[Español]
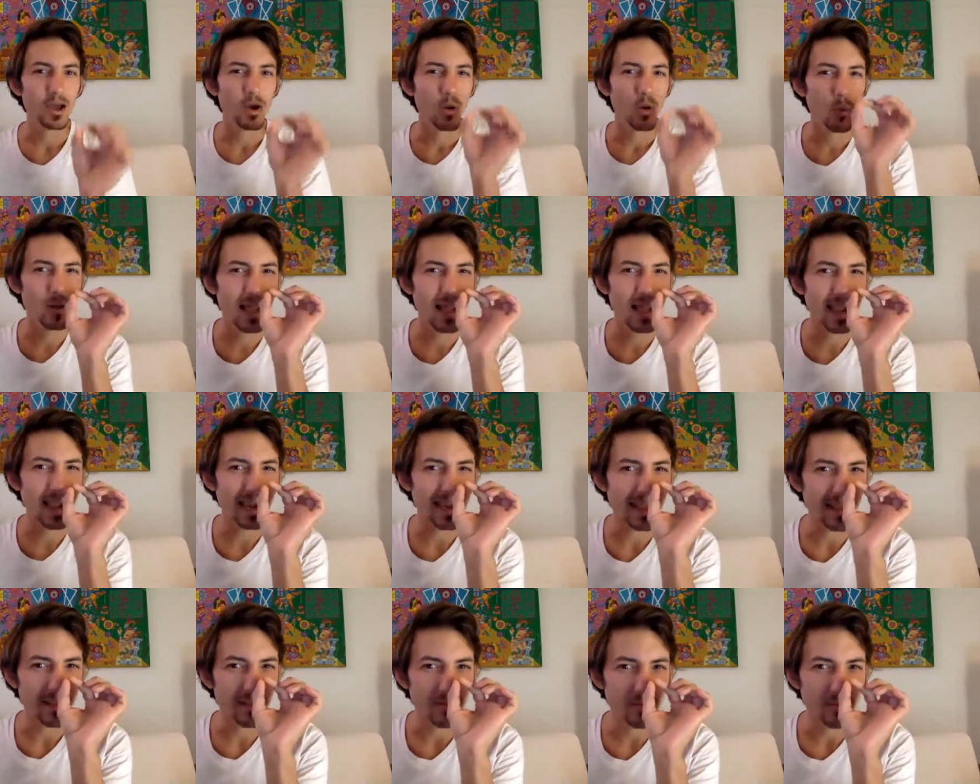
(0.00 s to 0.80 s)
una
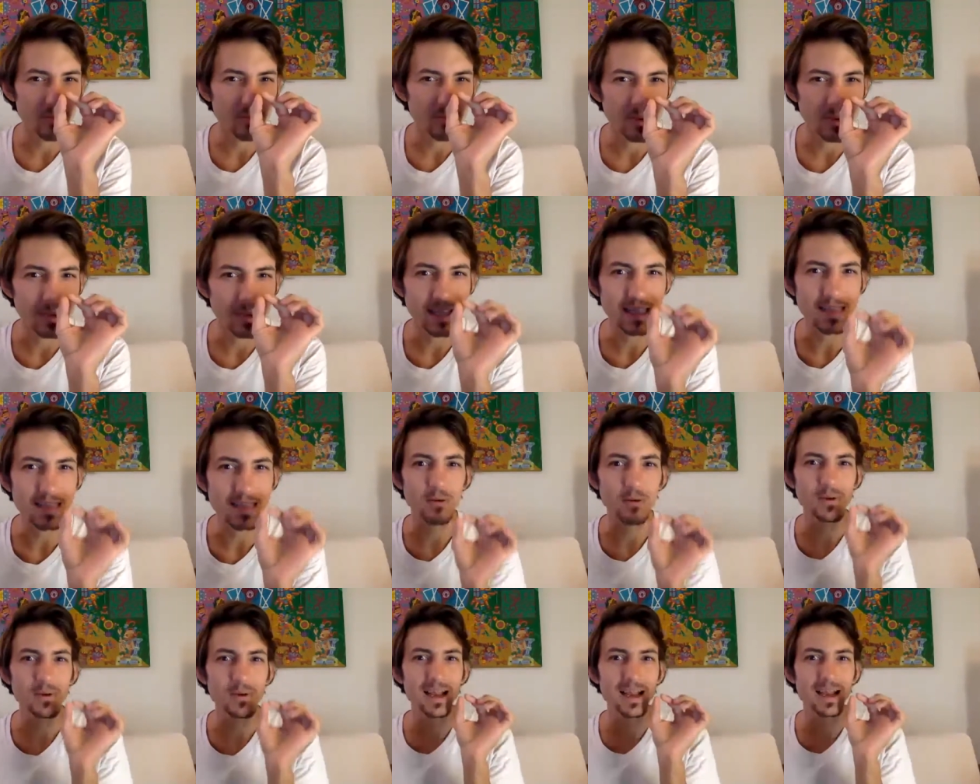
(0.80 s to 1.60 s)

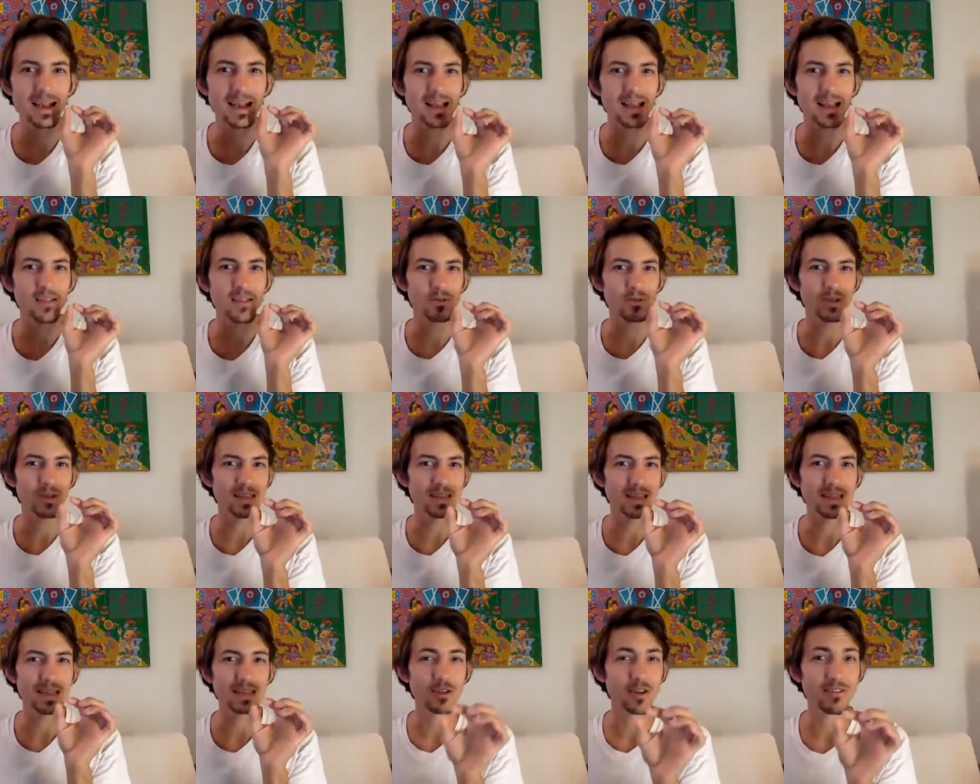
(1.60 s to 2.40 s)
glandulita, una
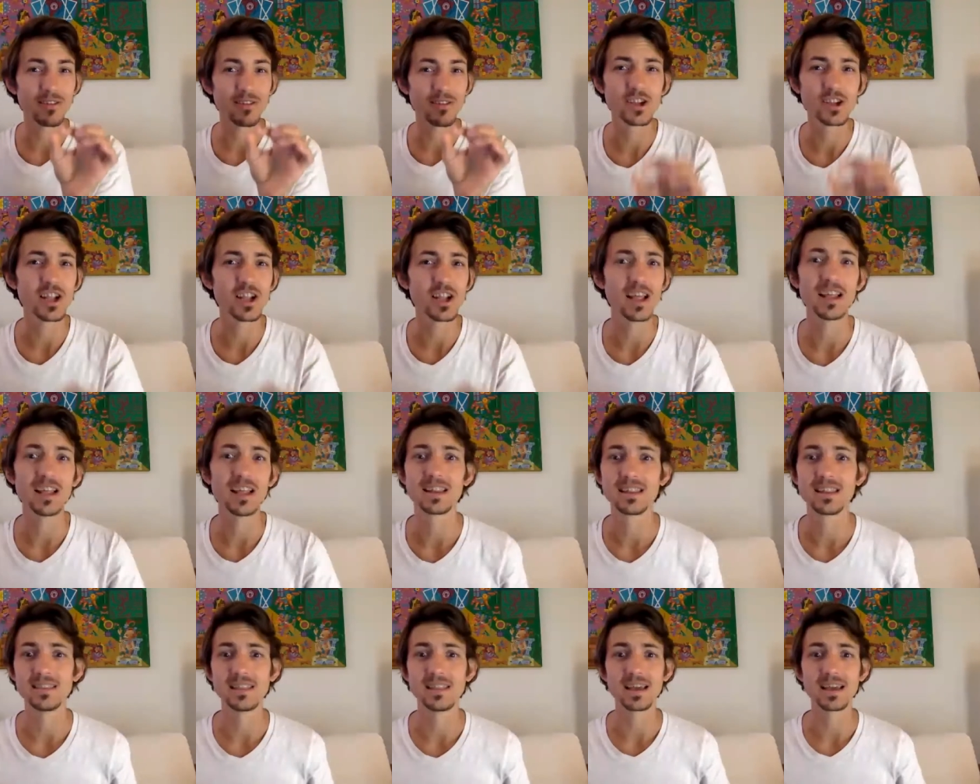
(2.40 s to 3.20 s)
glandulita que te voy a decir ya
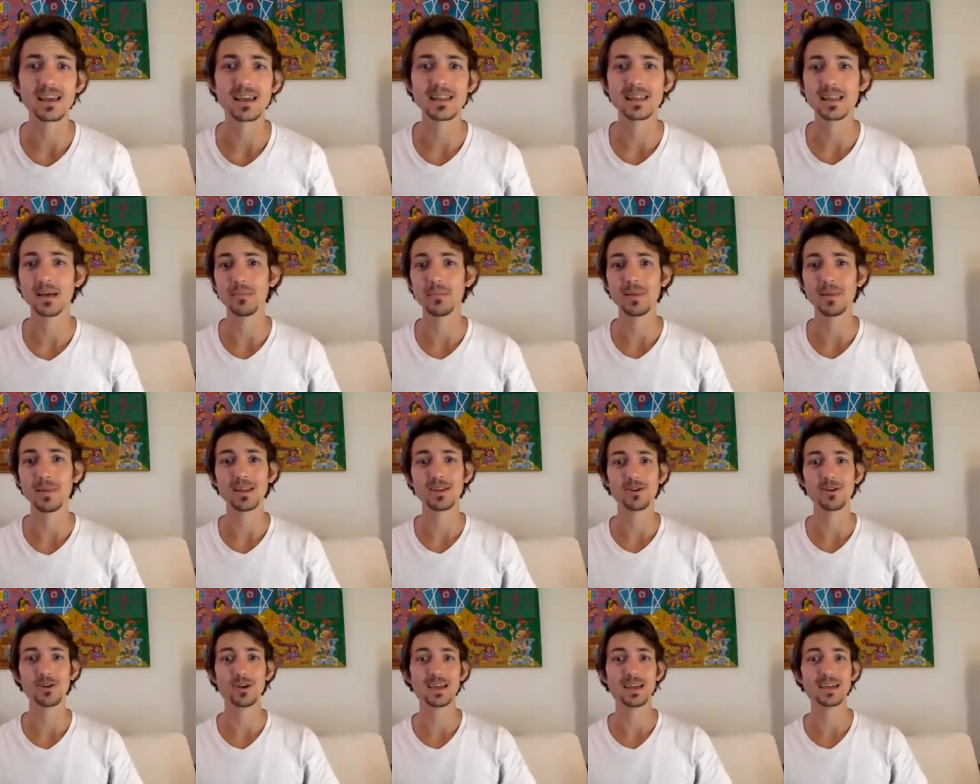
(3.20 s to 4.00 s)
de qué
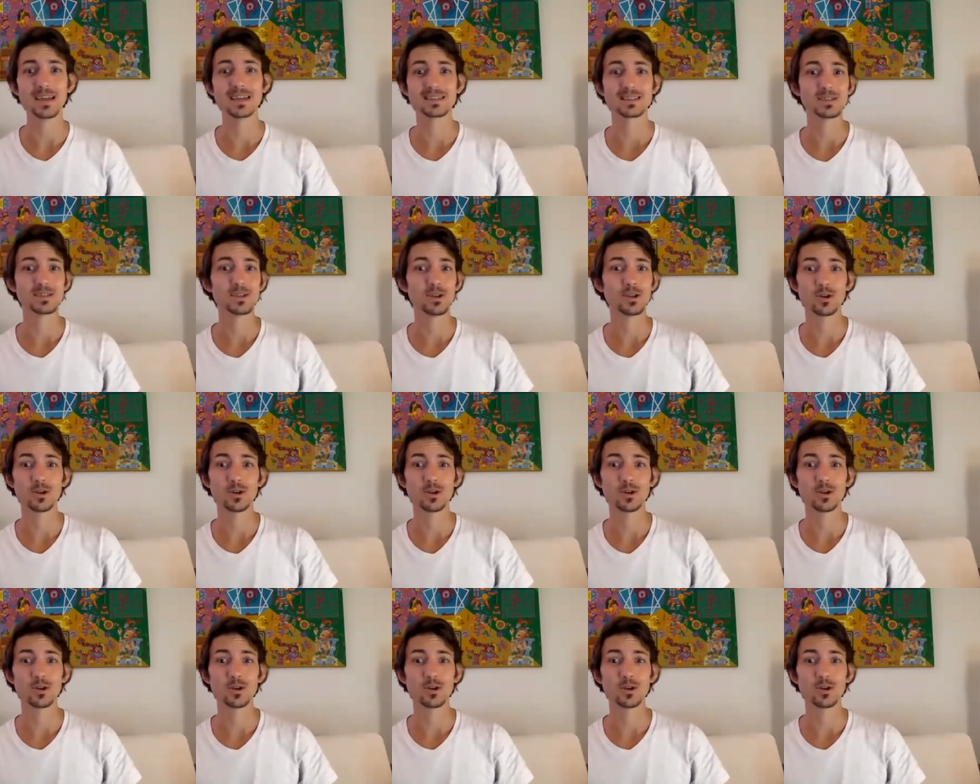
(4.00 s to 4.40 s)
tamaño es.